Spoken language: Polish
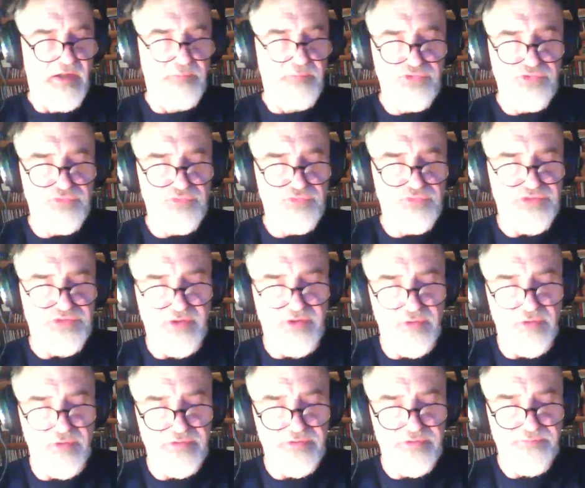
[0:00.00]
Poczuł się
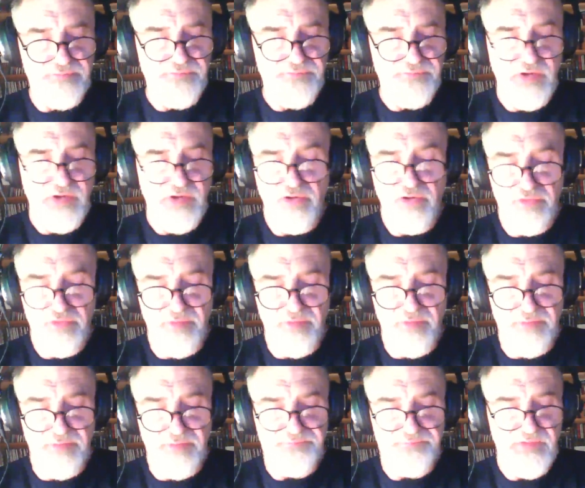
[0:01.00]
chory,
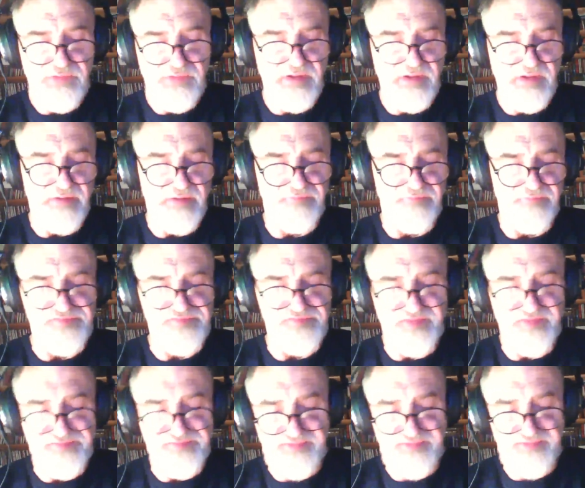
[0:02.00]
choroba e,
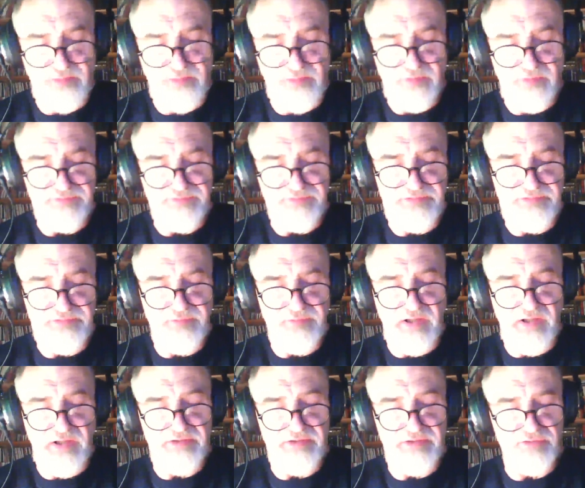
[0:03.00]
wzrastała w nim,
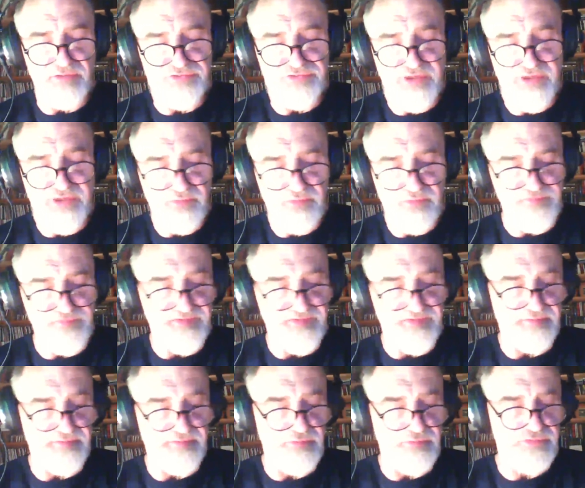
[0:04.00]
a jego ciało
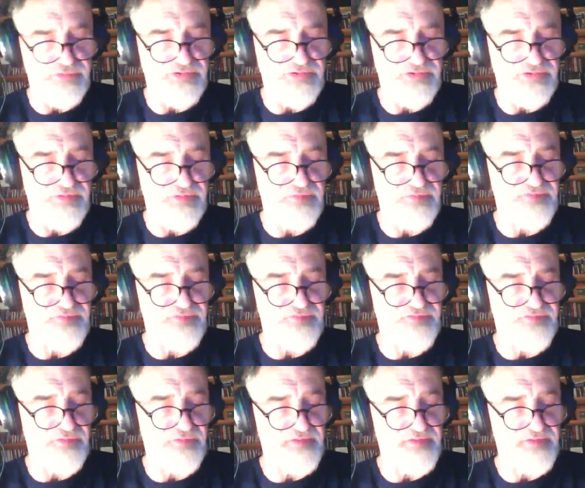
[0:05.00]
stawało się
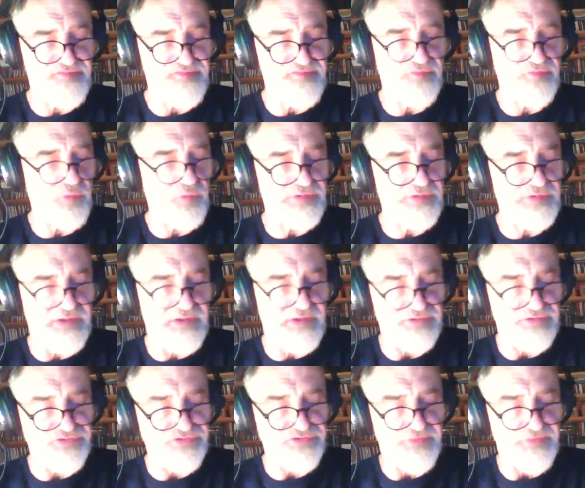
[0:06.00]
coraz
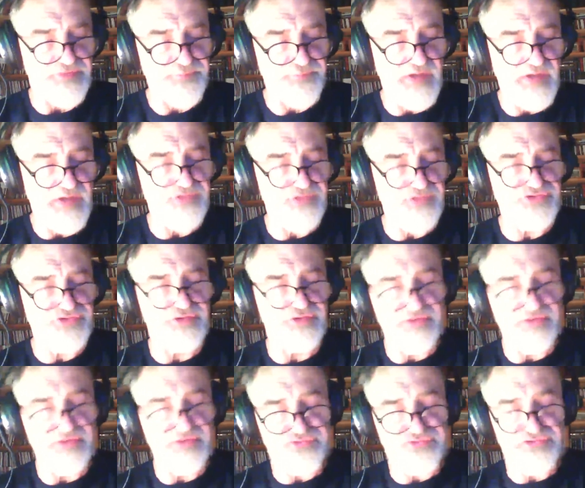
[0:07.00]
chłodniejsze, aż
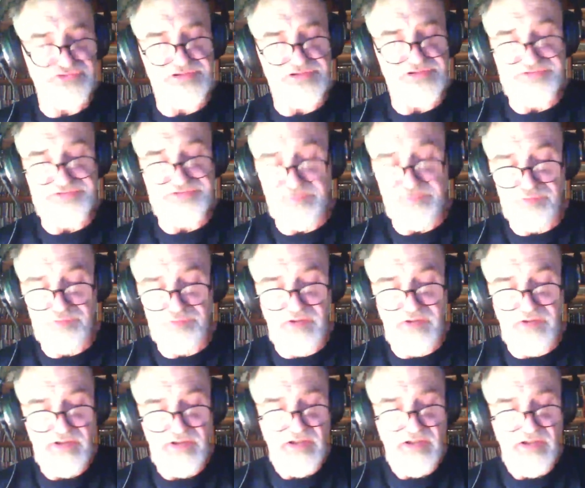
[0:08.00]
resztki
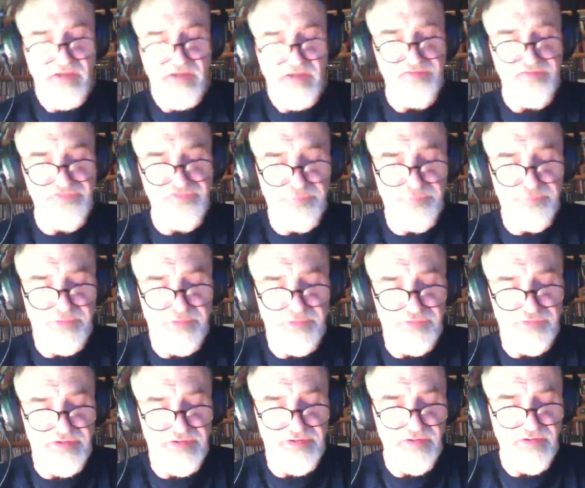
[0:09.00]
ciepła
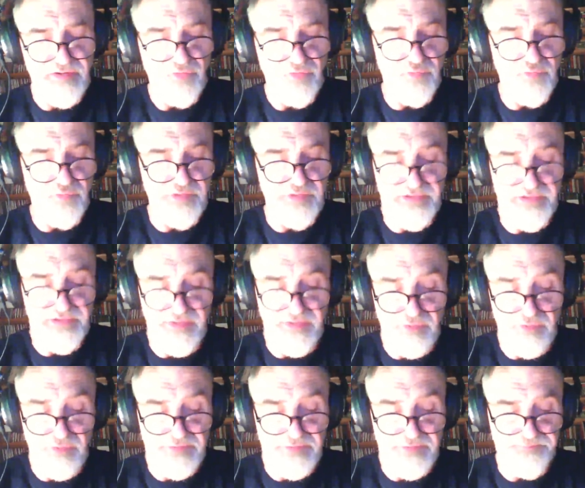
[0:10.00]
zupełnie
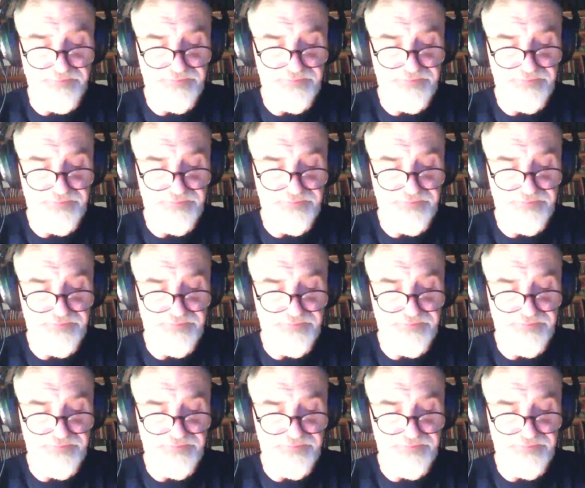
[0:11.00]
umknęły.